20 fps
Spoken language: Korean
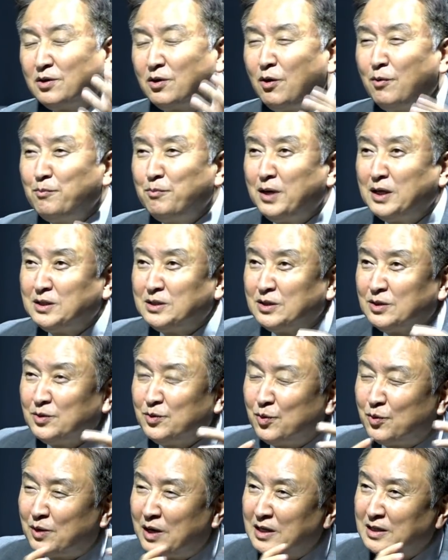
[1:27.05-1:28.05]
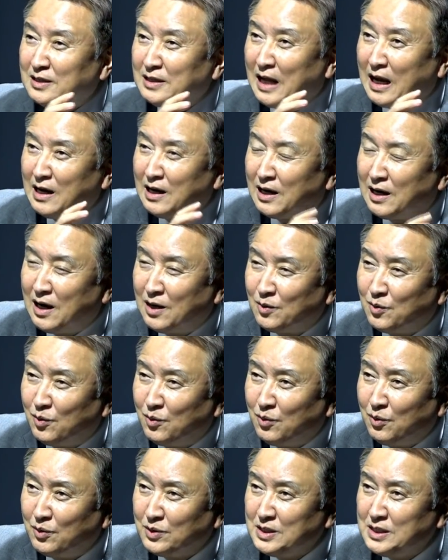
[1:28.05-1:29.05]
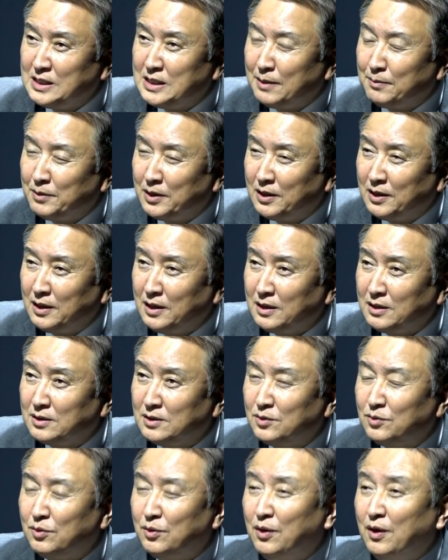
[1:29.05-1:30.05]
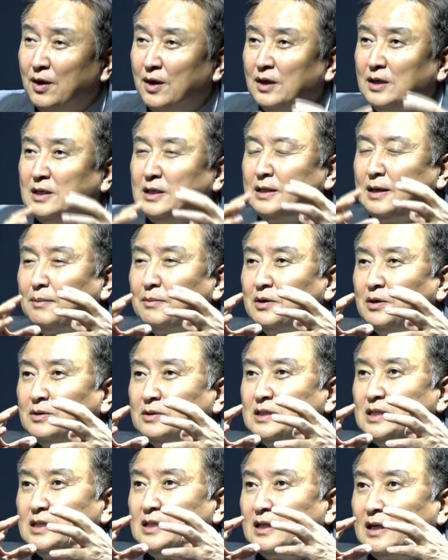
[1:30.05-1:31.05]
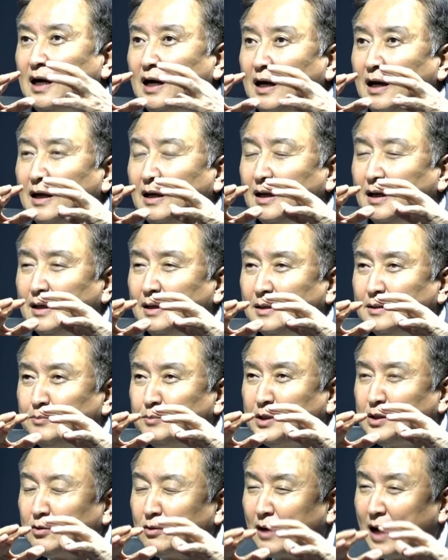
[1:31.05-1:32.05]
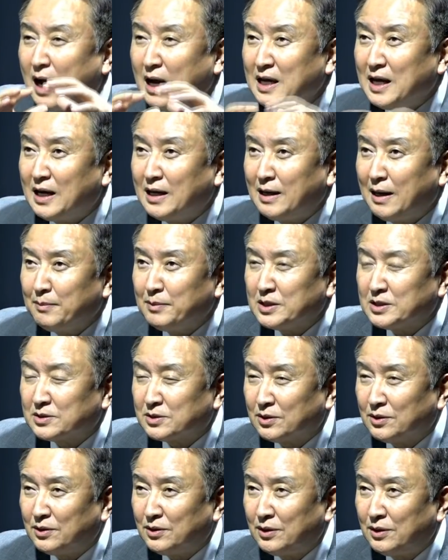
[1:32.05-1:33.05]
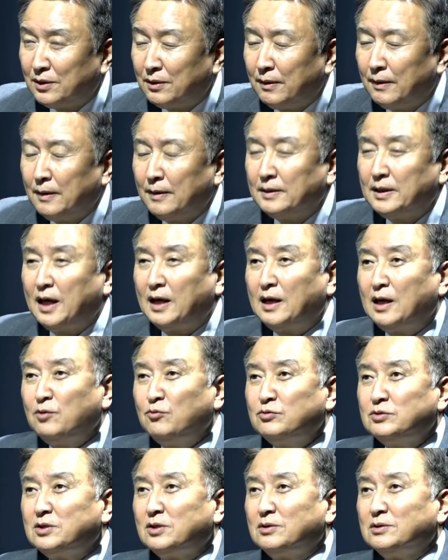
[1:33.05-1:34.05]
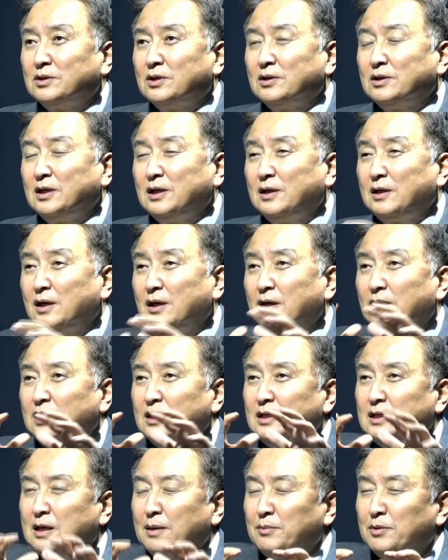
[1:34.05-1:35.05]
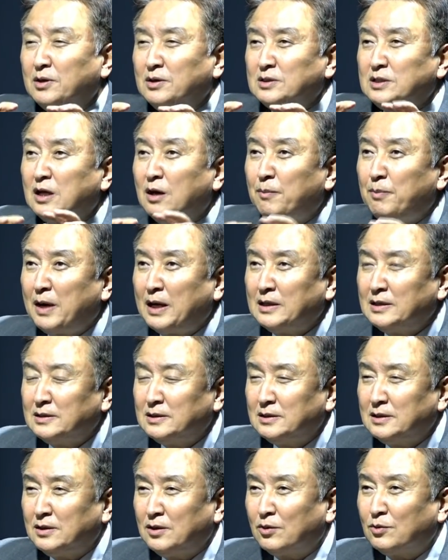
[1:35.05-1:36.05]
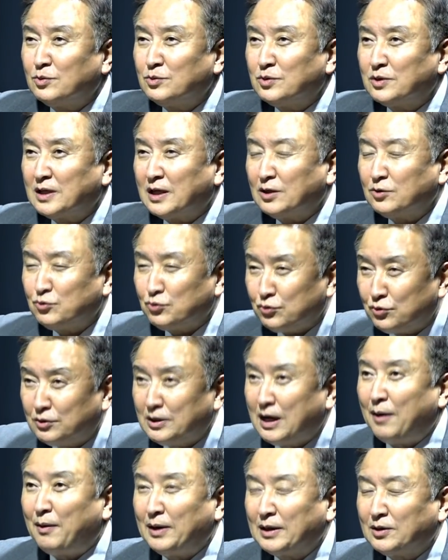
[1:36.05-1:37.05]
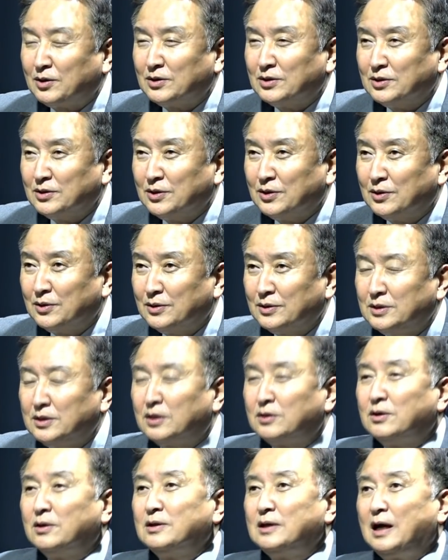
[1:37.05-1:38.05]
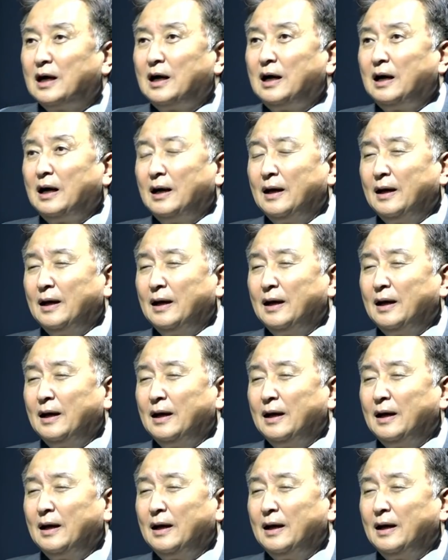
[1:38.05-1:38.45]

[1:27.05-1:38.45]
컨벤션 효과는 날라갔고 예. 이재명이 그리고 이재명 지지가 밑으로 하향하면서 예. 대개 윤석열이 이재명을 제압하는 여론조사가 쭉 나왔거든요. 네. 이제 그러다가